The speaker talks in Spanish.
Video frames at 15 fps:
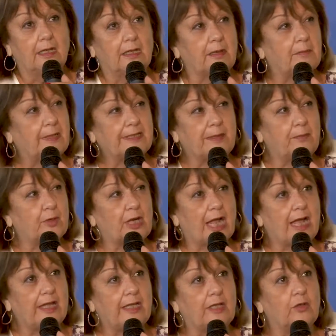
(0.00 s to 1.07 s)
que pasa por
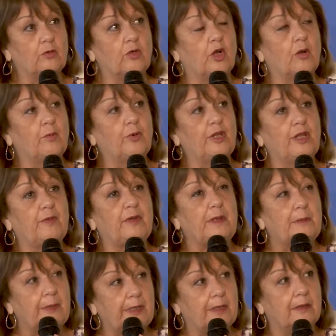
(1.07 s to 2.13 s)
ahí, que uno no puede
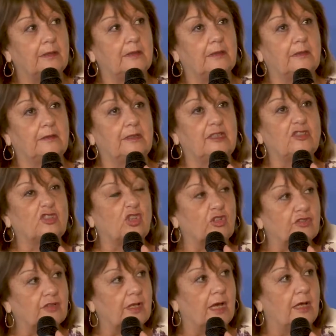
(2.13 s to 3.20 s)
vivir
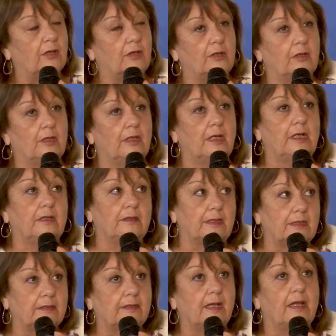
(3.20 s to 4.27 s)
disociado
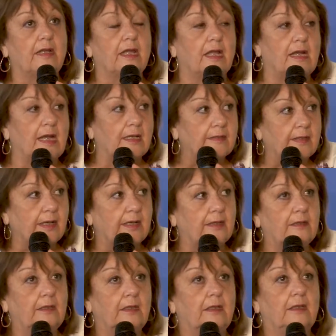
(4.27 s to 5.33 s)
entre el ser y el
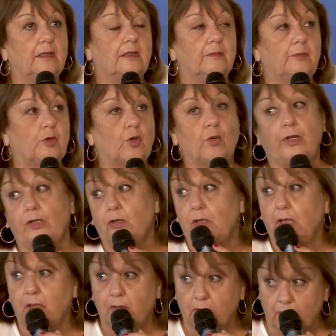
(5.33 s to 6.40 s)
hacer, por
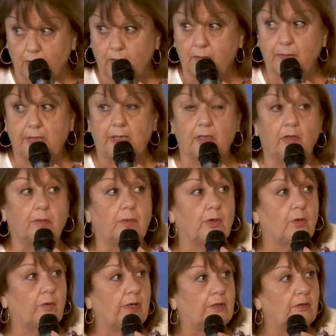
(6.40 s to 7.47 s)
cuestiones económicas o
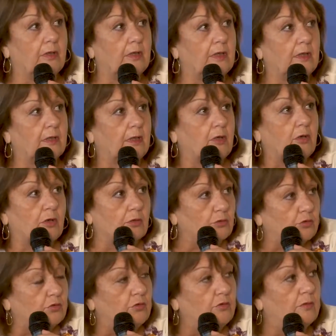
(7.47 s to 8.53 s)
por cuestiones de
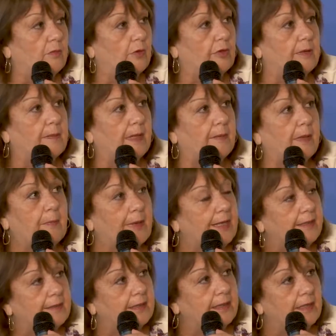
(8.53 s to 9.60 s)
consumo o demás. Me
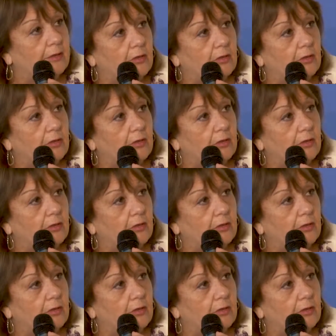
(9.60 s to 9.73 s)
parece que